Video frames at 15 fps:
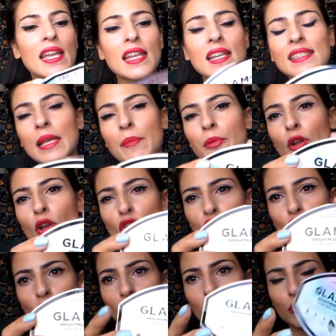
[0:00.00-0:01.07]
Este é para
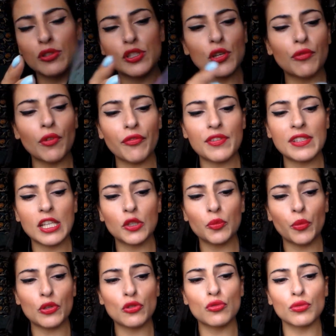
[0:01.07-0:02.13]
os olhos e eu vou fazer
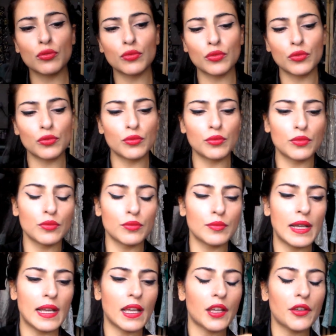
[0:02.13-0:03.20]
depois um,
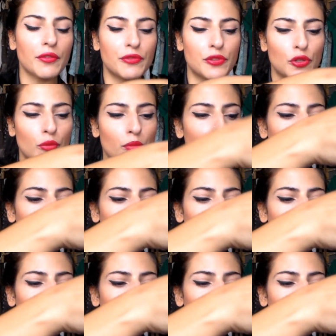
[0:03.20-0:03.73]
uma review